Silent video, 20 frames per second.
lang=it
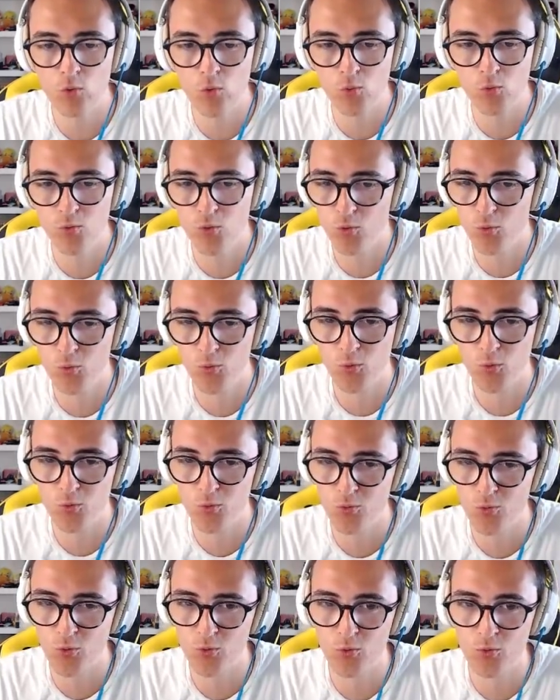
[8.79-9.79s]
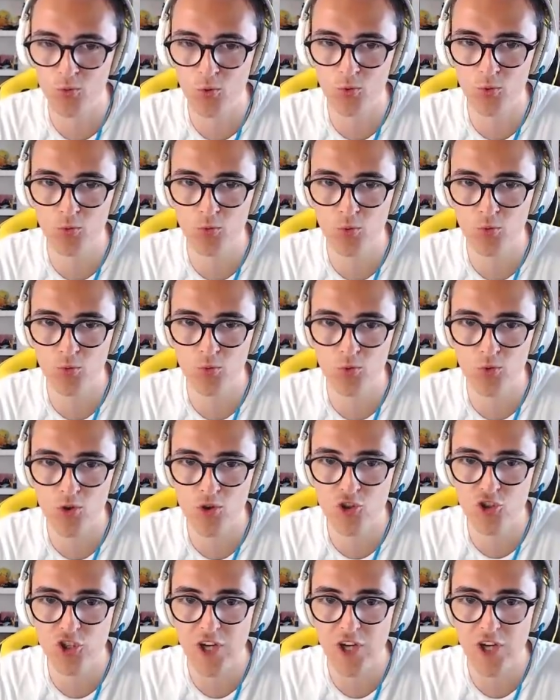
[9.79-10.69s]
tutto tutto tutto tutto tutto tutto